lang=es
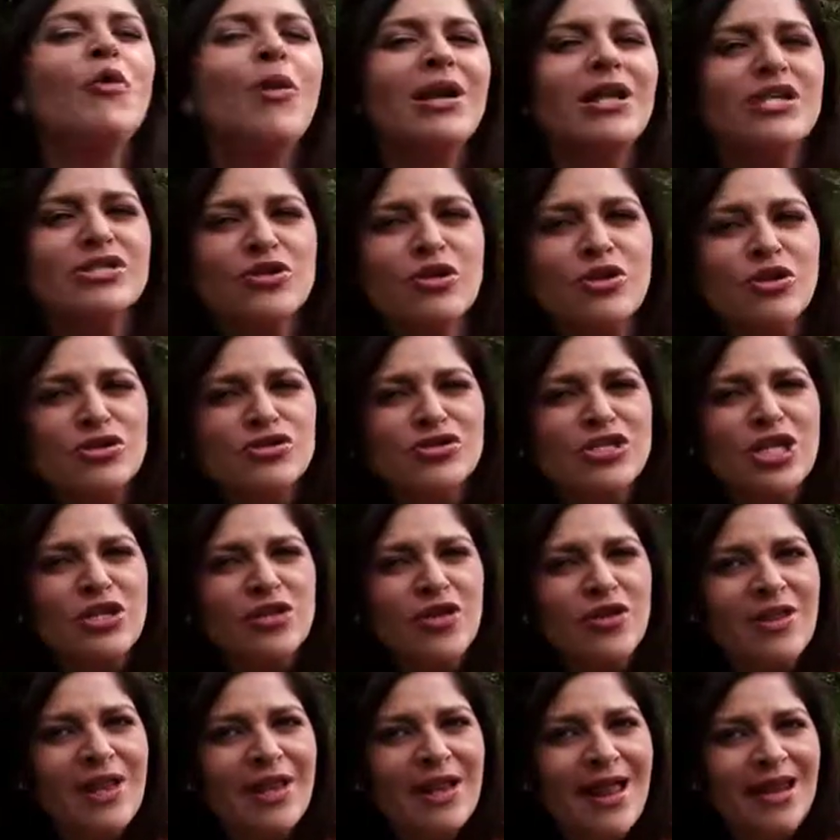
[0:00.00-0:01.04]
cuáles son los
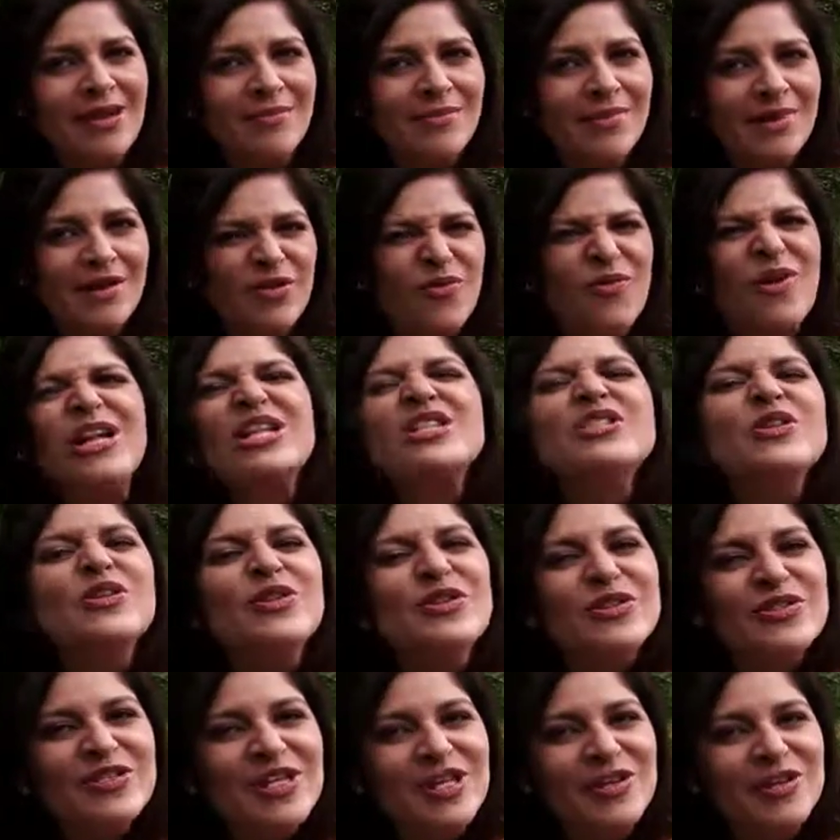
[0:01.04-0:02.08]
signos de alarma? ¿Cuáles son
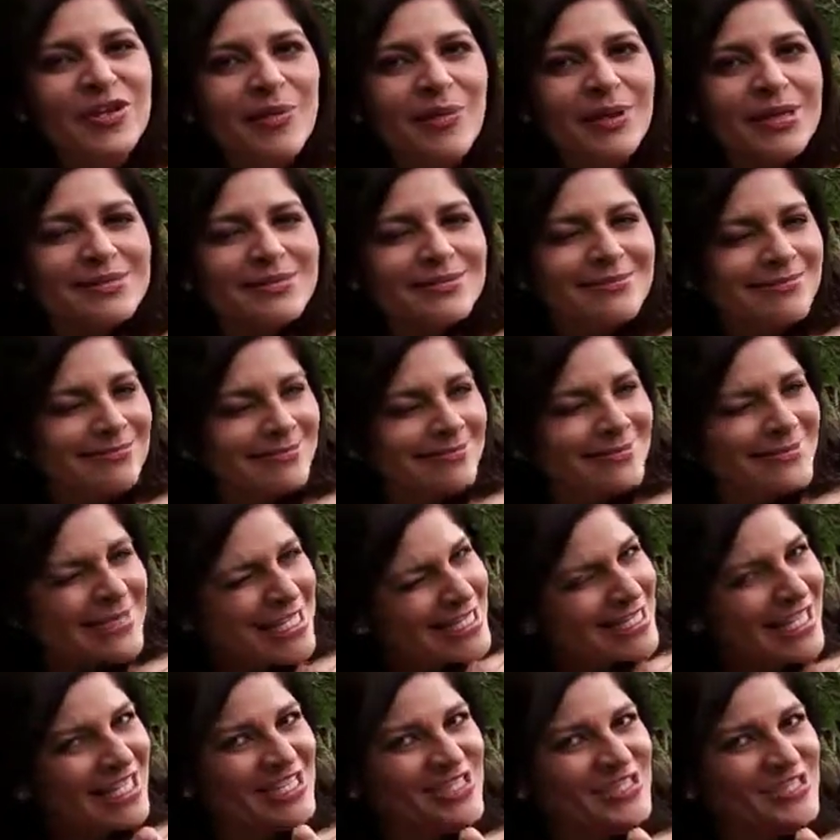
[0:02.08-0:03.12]
los síntomas? ¿Te
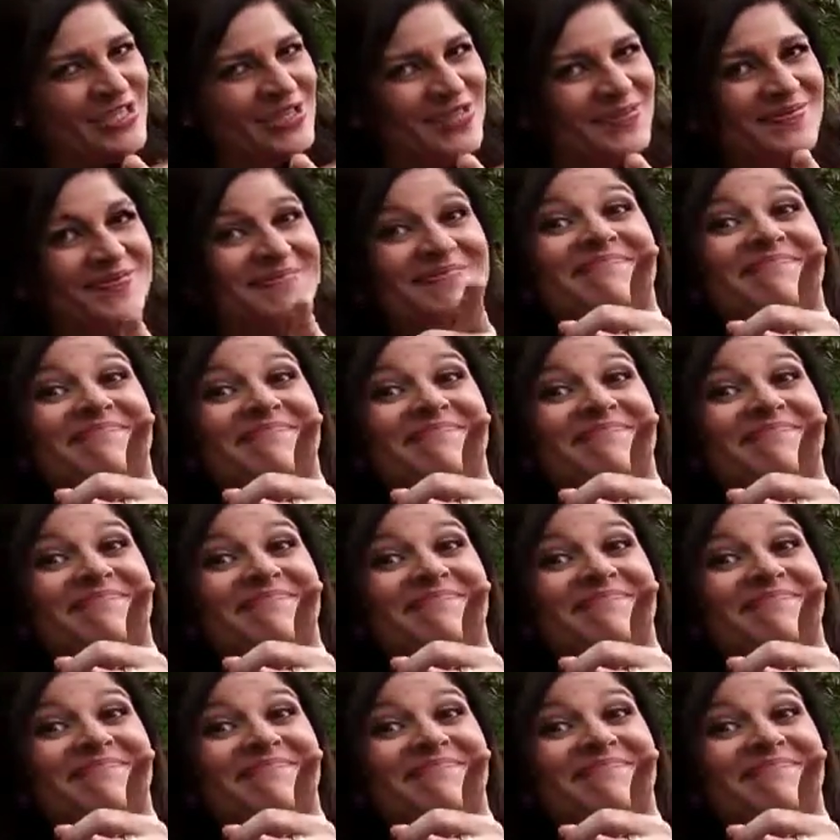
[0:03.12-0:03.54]
interesó?